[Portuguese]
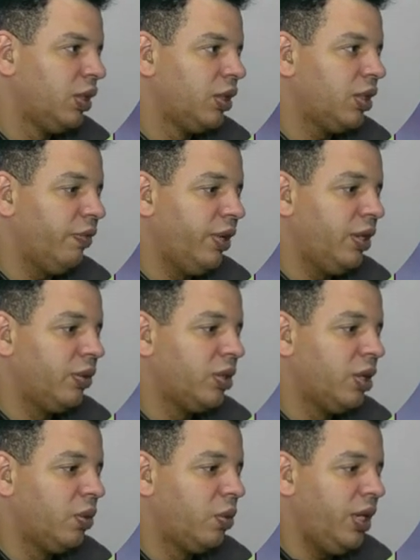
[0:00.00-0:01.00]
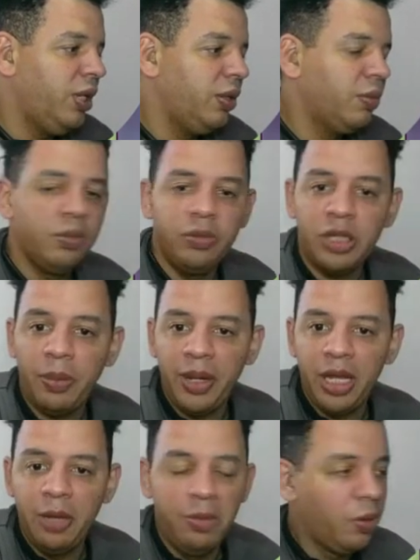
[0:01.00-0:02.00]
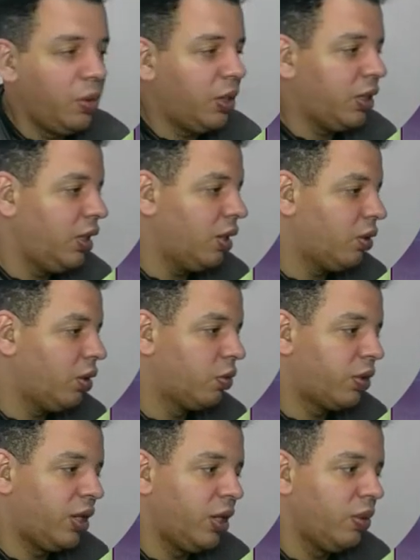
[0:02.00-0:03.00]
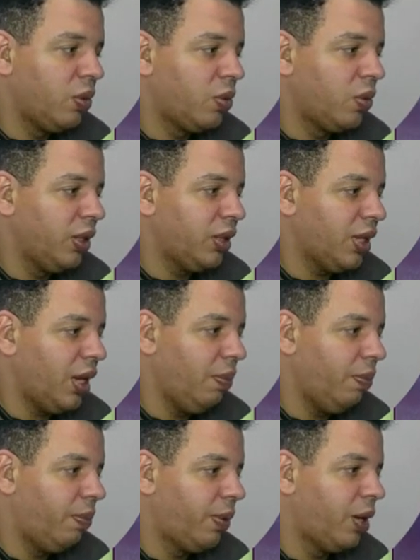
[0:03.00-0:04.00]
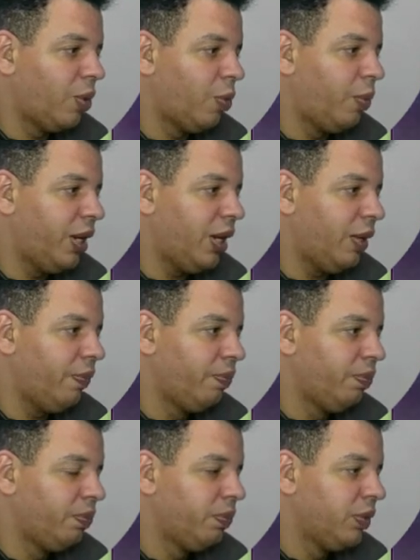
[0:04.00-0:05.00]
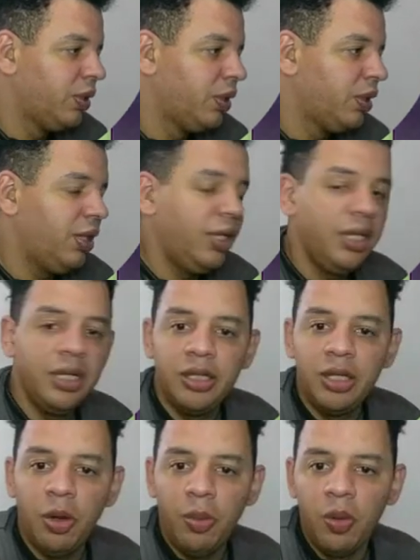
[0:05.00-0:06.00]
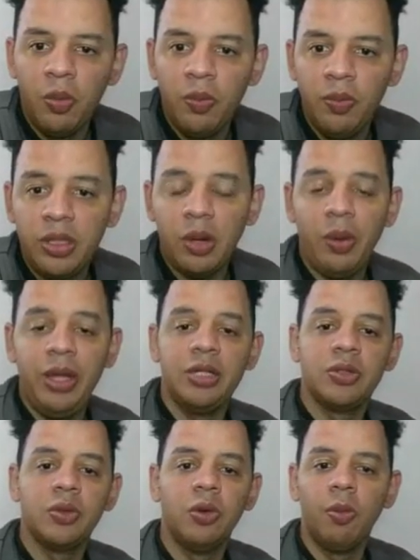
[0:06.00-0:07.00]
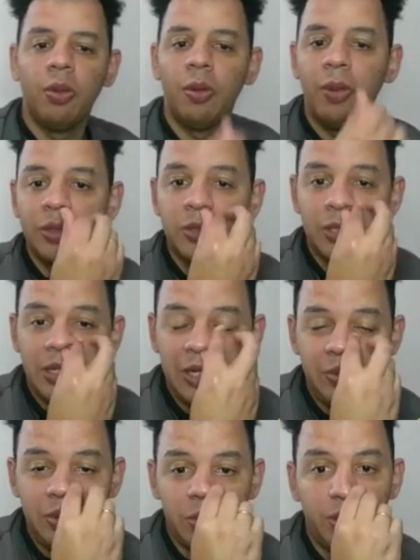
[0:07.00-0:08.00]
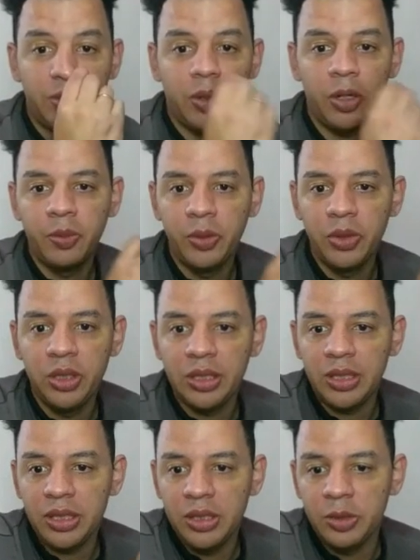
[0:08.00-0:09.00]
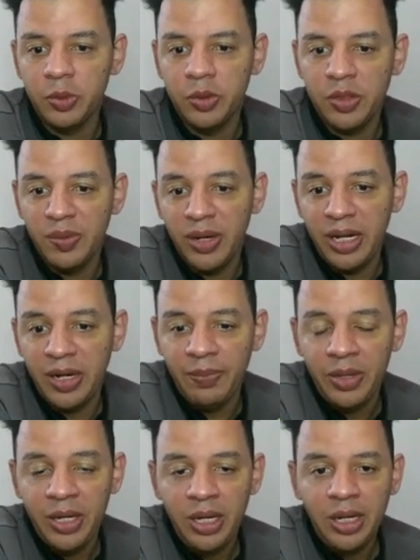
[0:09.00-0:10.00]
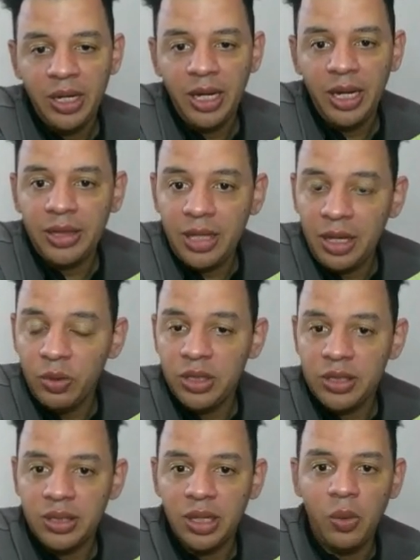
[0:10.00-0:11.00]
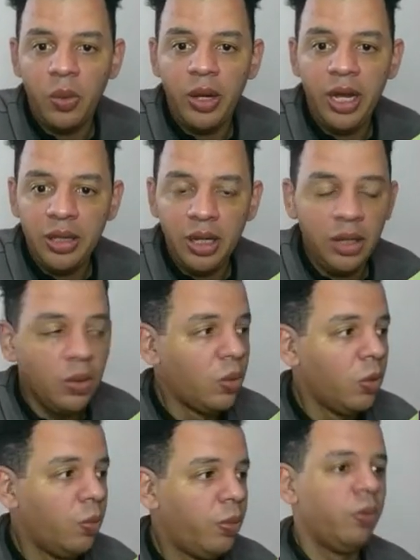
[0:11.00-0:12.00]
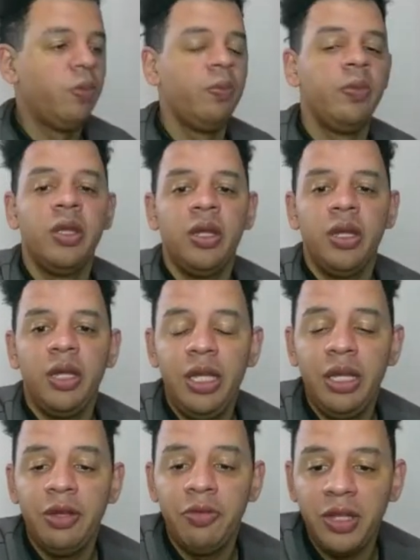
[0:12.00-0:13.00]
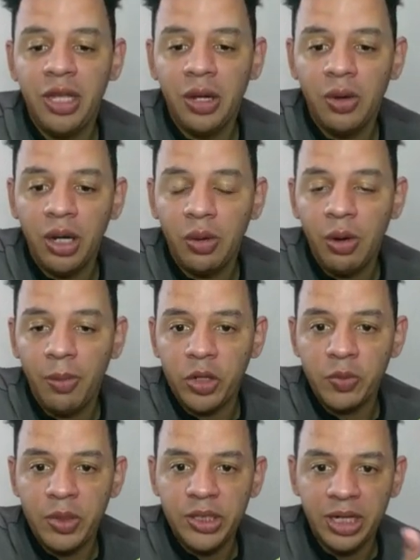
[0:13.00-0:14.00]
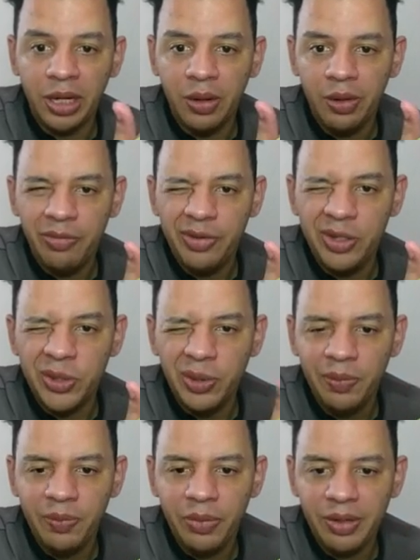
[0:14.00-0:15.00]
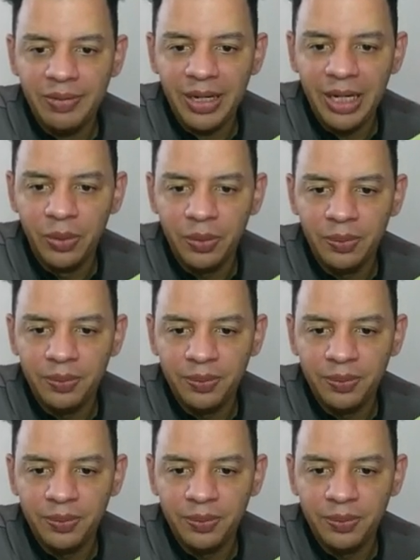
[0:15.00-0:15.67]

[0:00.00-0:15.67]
Tá vendo? Deu green. Já peguei meu green aqui. Agora eu clico em coletar para recuperar. E deu bom. Então é isso. O robô manda os sinais 24 horas por dia, 7 dias por semana. É, tenham gestão, entrem no grupo, e fiquem agora com a próxima dica. Fechou? Valeu!